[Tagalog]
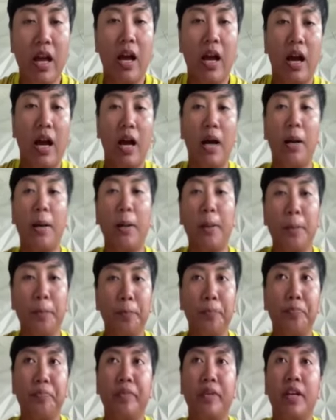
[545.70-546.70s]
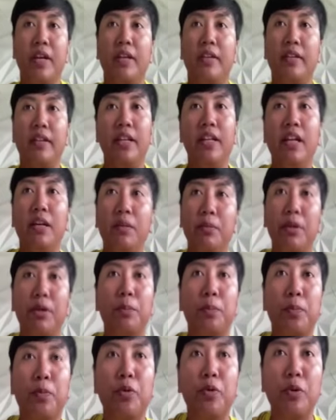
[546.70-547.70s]
Um, hindi
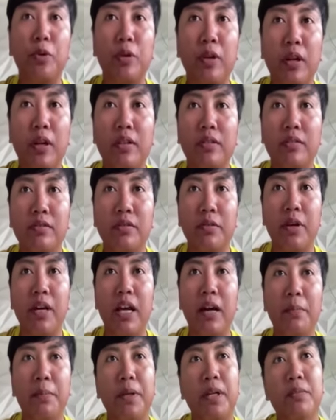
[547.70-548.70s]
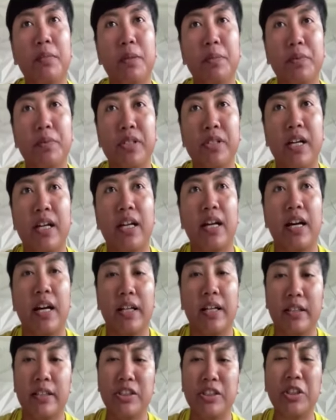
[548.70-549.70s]
naman po, wala po naman po sa
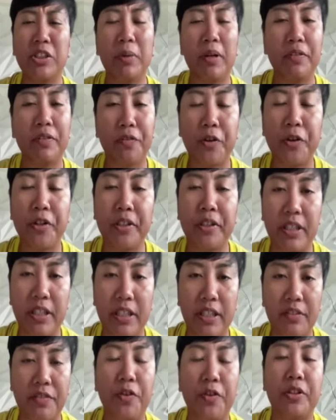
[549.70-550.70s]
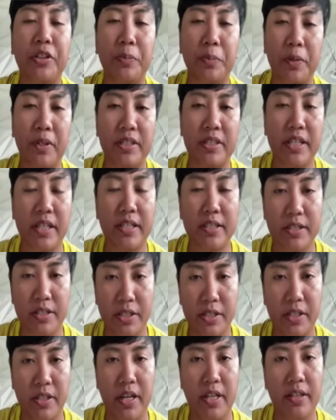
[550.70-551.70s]
kalahati. Siguro mga 40, 40% sir.